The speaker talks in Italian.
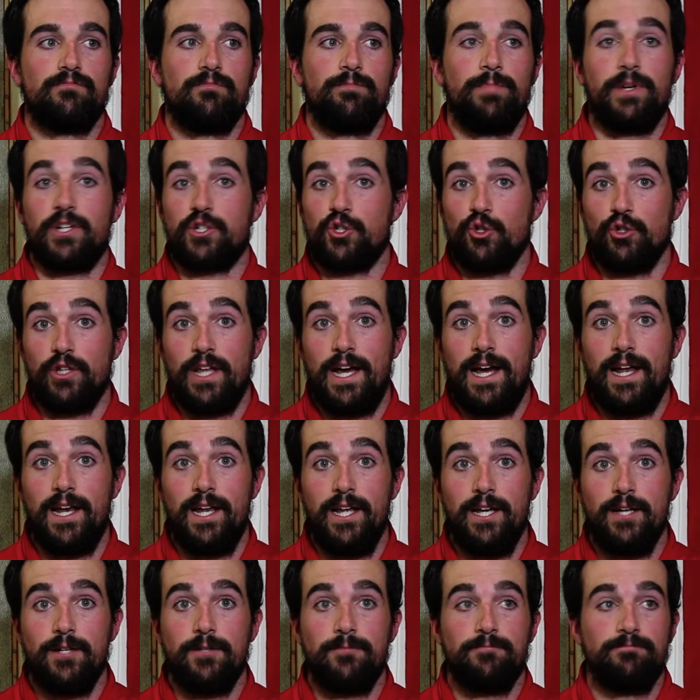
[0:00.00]

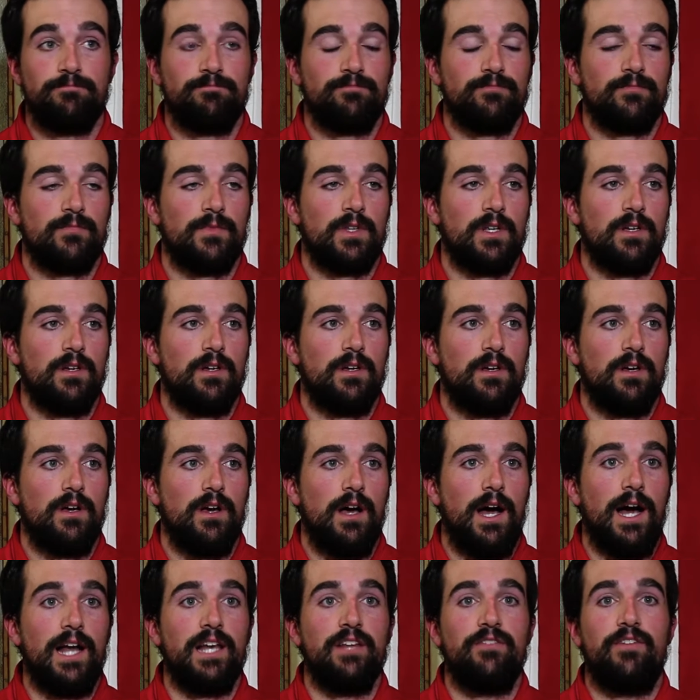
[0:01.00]
personale,
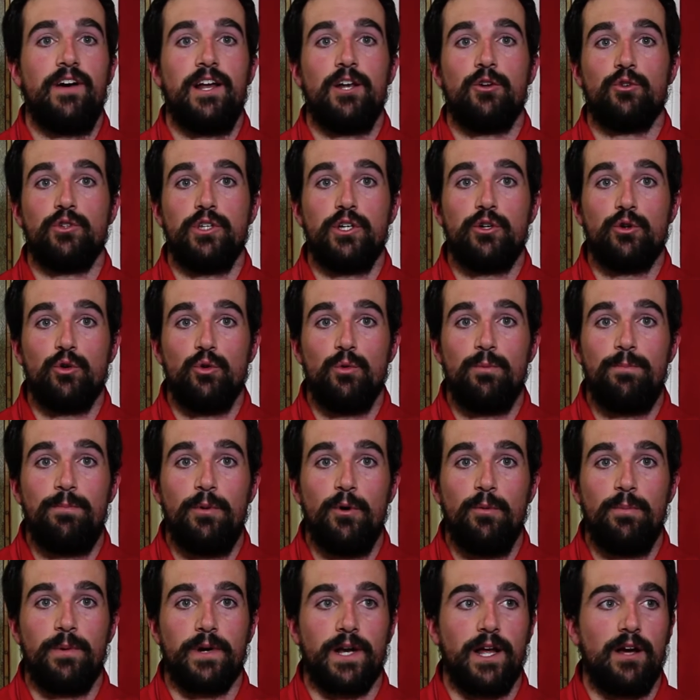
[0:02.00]
a livello di
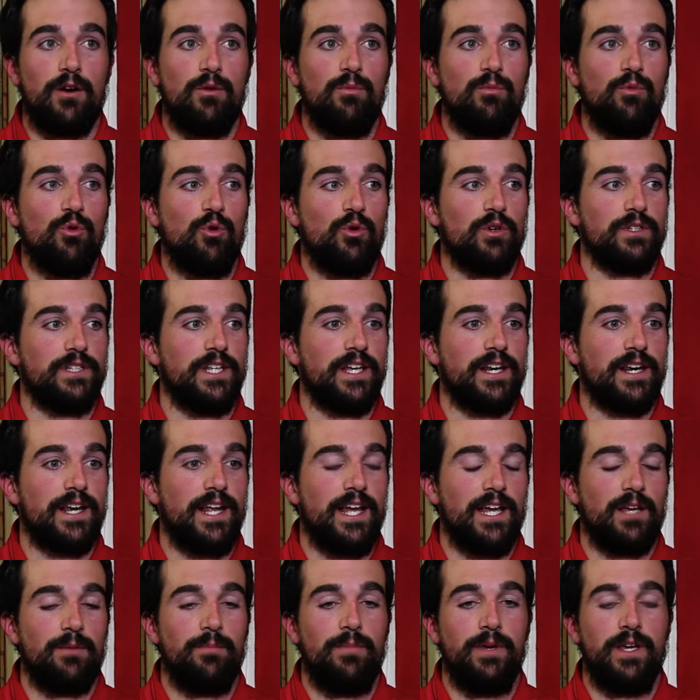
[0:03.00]
gruppo, perché comunque nel
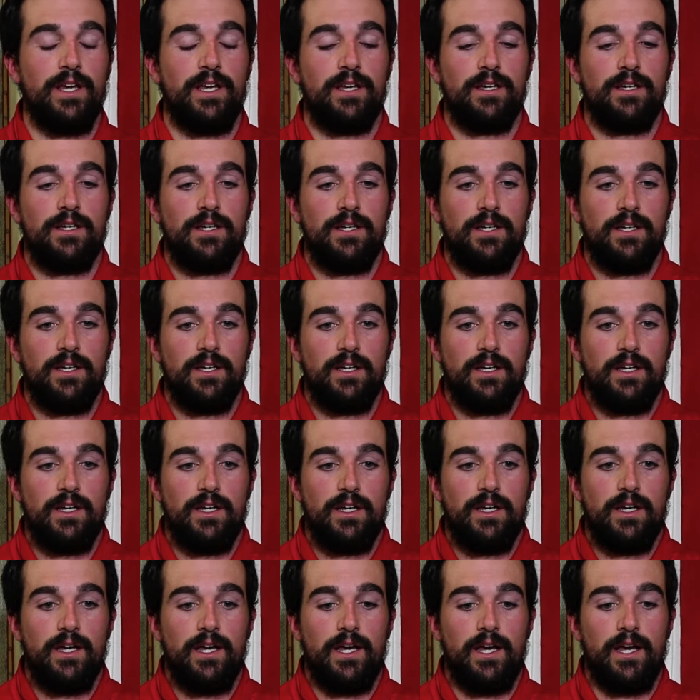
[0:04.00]
rugby
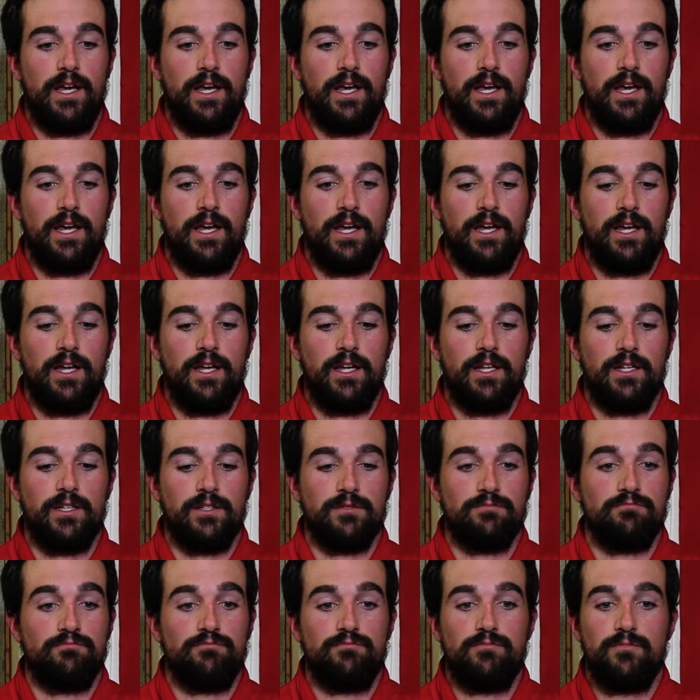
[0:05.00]
eh,
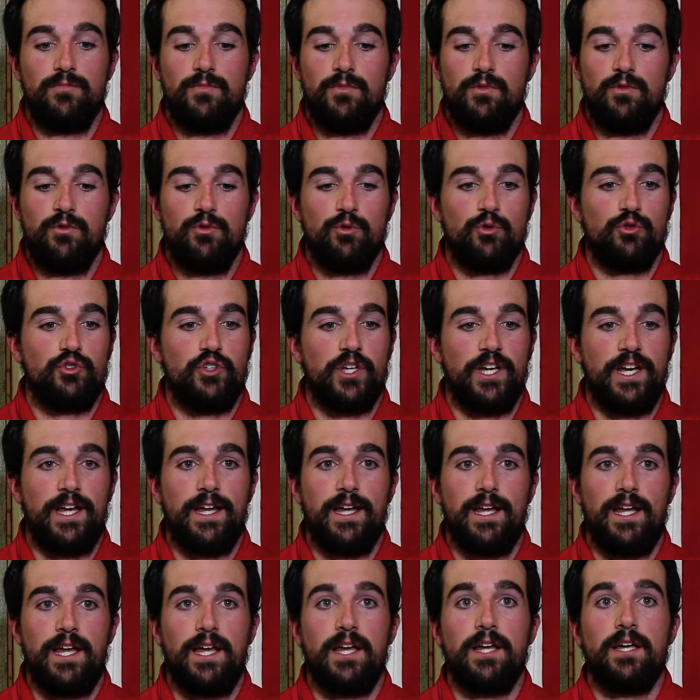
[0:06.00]
non
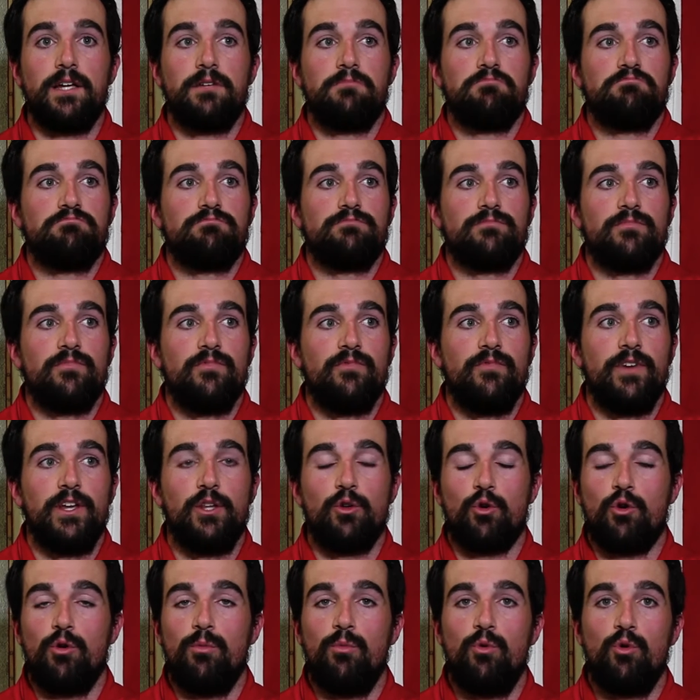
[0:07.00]
c'è,
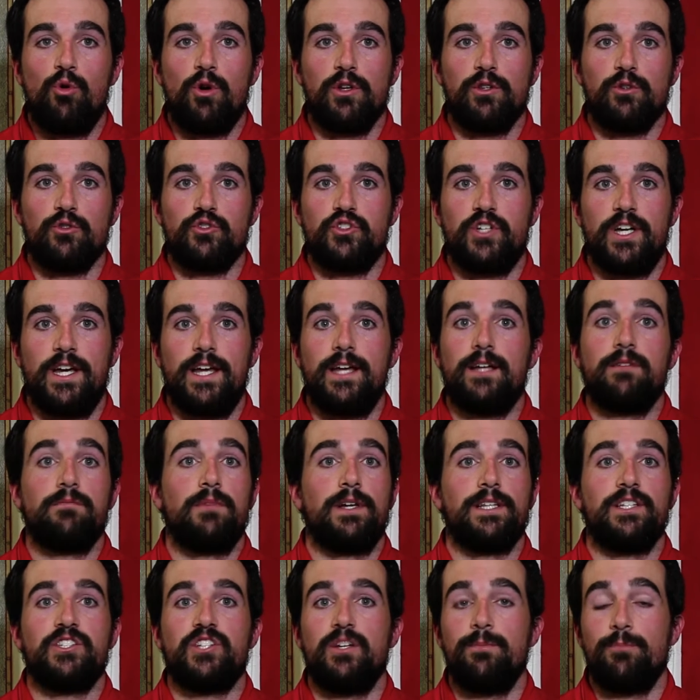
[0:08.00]
vedo comunque non c'è
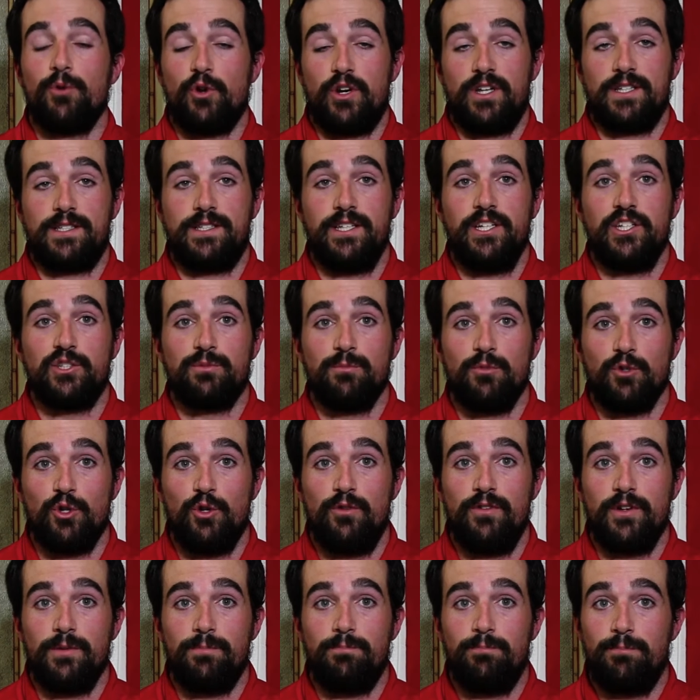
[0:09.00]
ad esempio razzismo
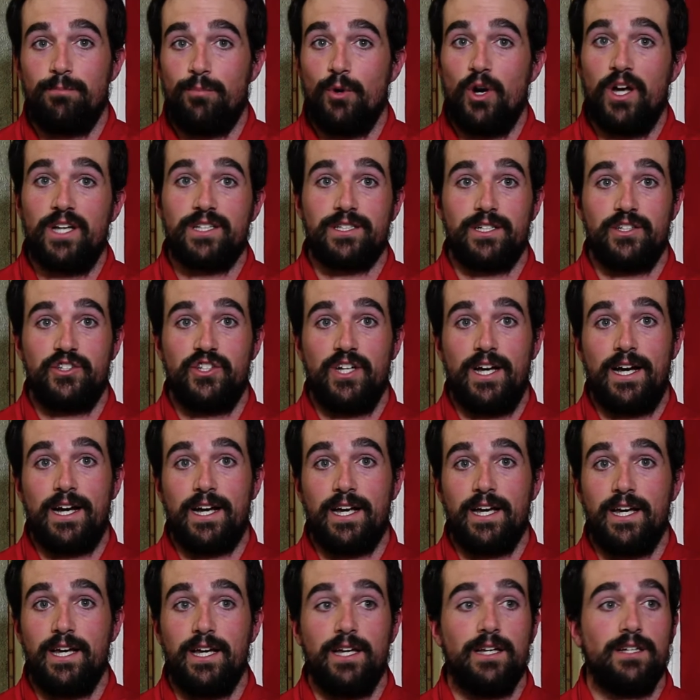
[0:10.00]
dove può esserci
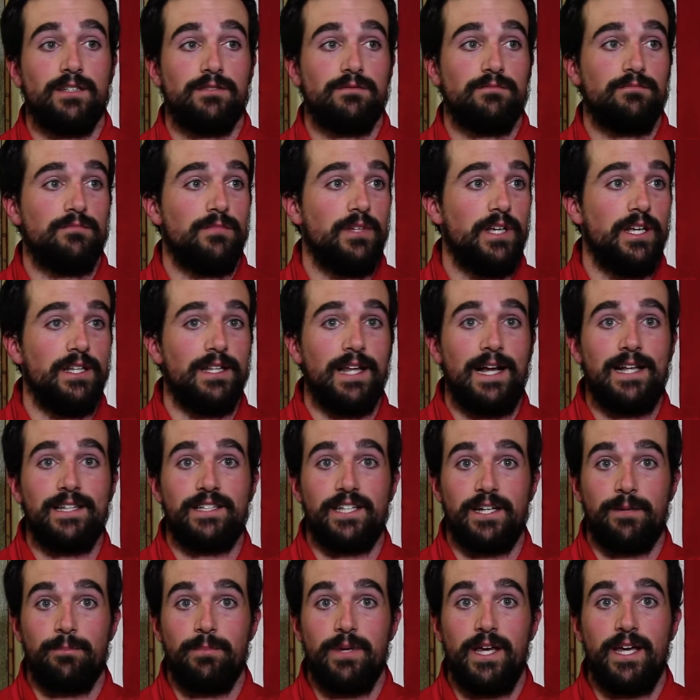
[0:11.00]
anche in
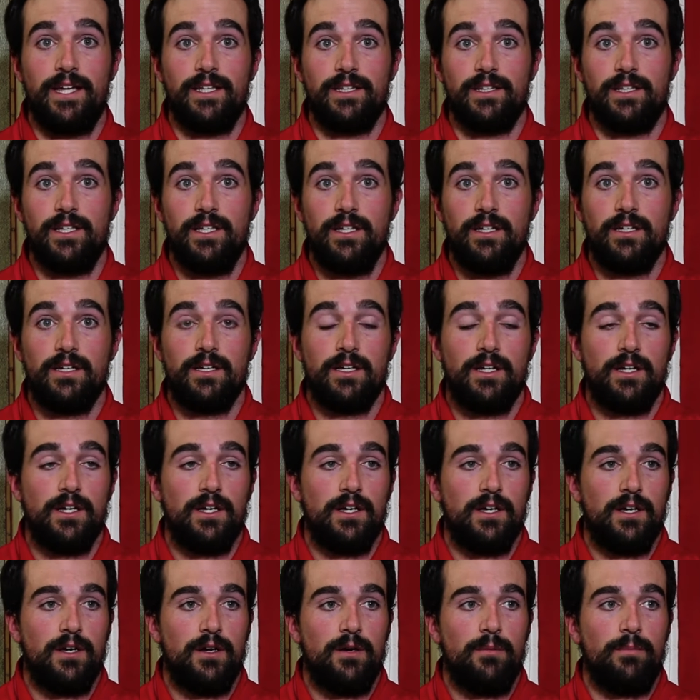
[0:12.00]
altri ambienti,
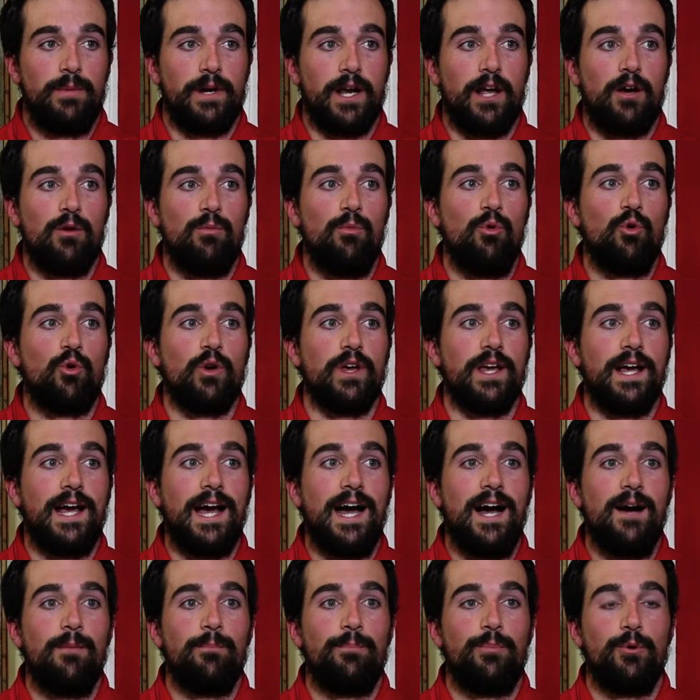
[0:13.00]
perché comunque in
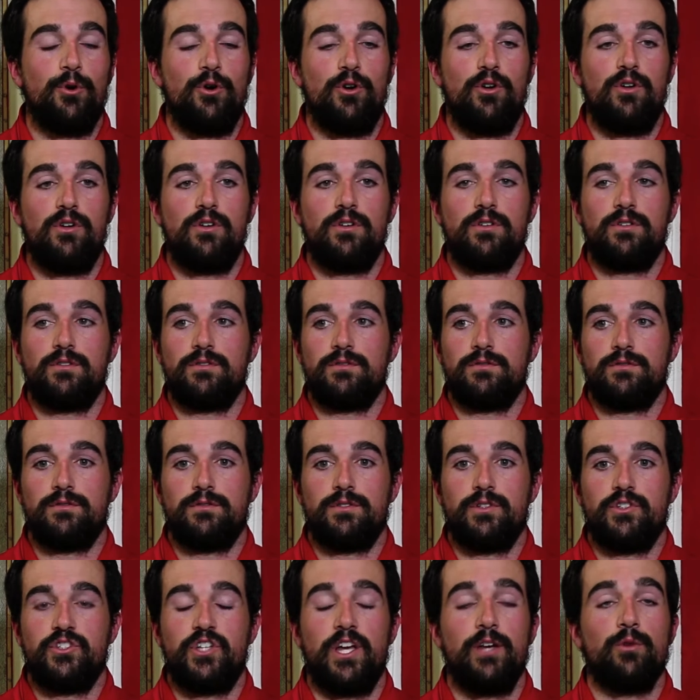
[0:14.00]
campo
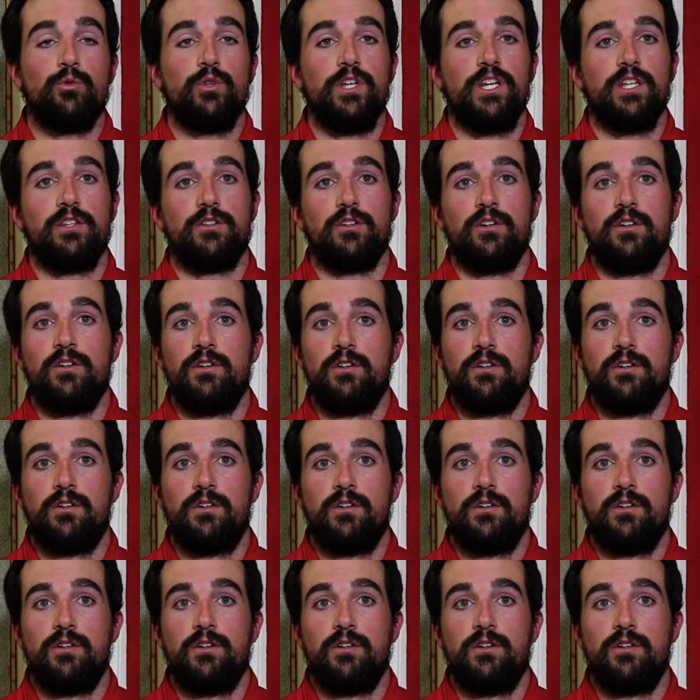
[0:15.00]
sei unito,